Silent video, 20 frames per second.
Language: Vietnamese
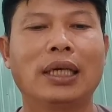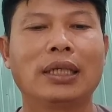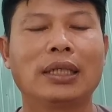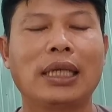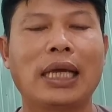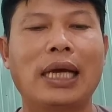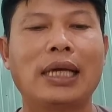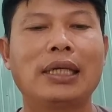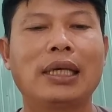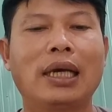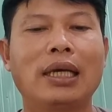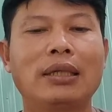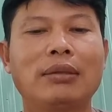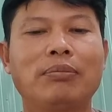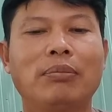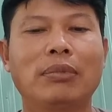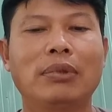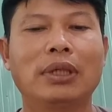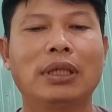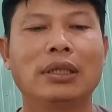giải hết
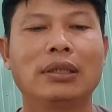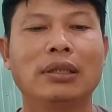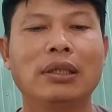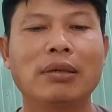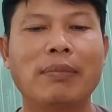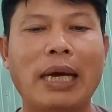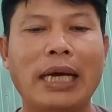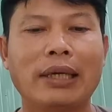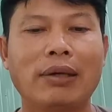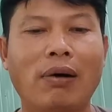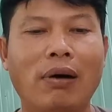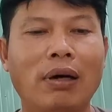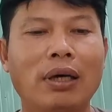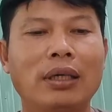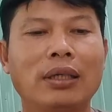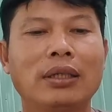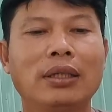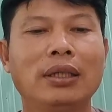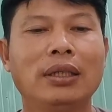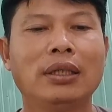nửa bài
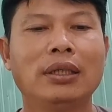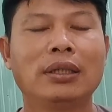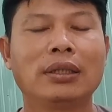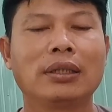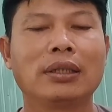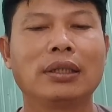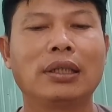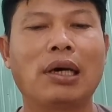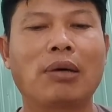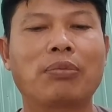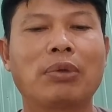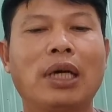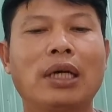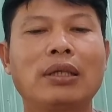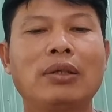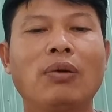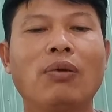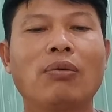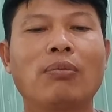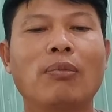đó, rồi đọc
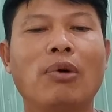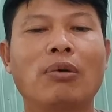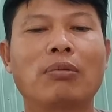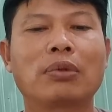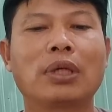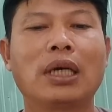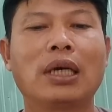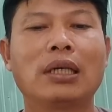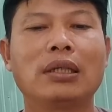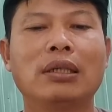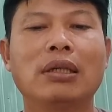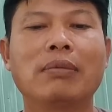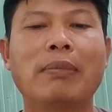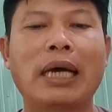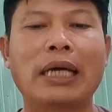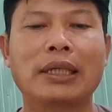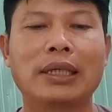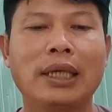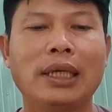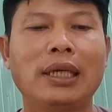hết luôn một nửa
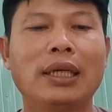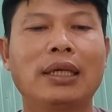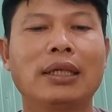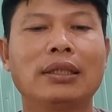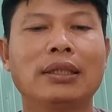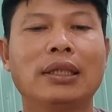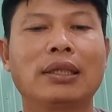bài kia.